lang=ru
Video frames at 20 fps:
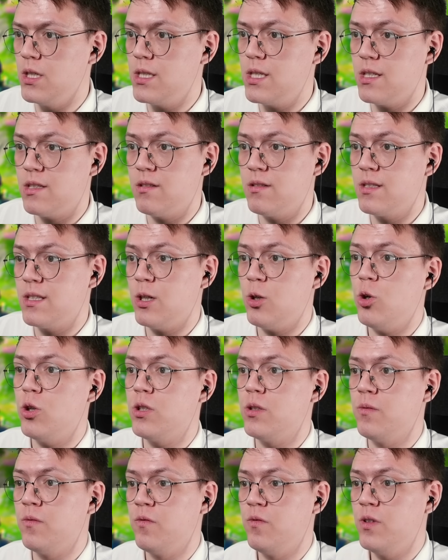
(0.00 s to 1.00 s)
Естественно,
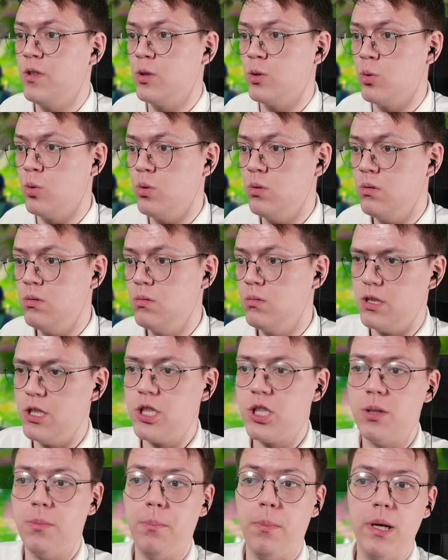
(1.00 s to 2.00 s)
заходим в винду.
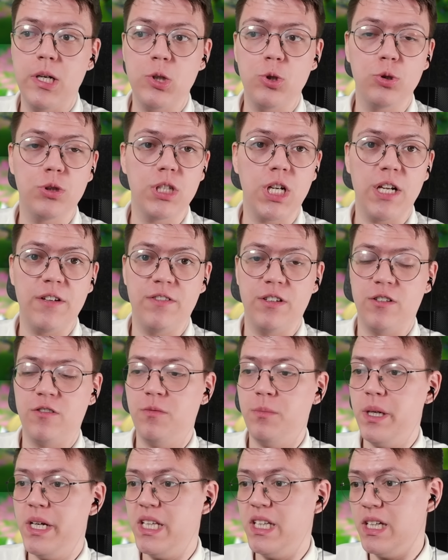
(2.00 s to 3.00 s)
Слишком большой трафик в
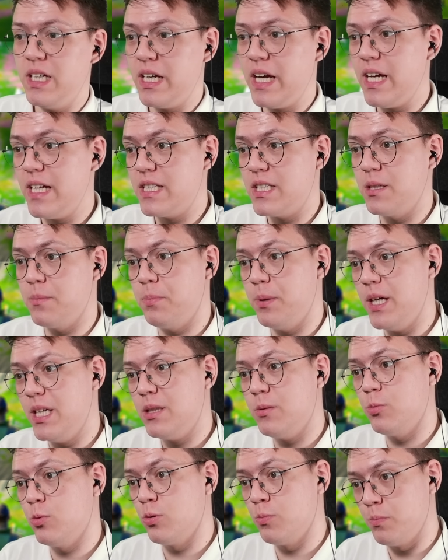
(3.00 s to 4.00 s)
моей локации,
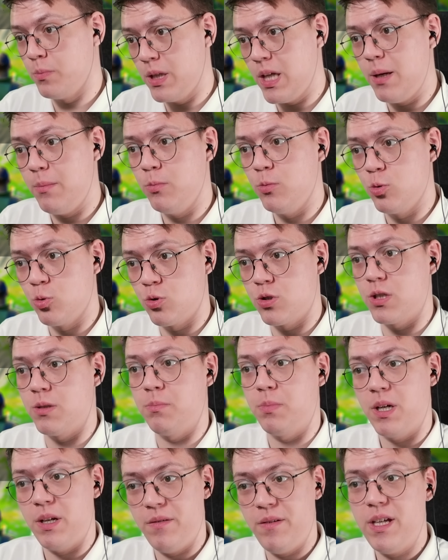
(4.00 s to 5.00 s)
поэтому нам нужно
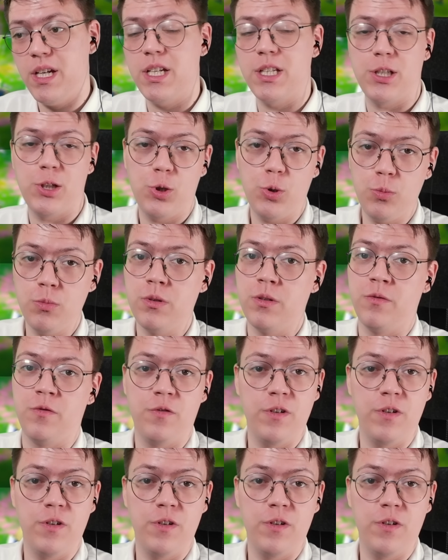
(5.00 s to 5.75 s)
проверить Human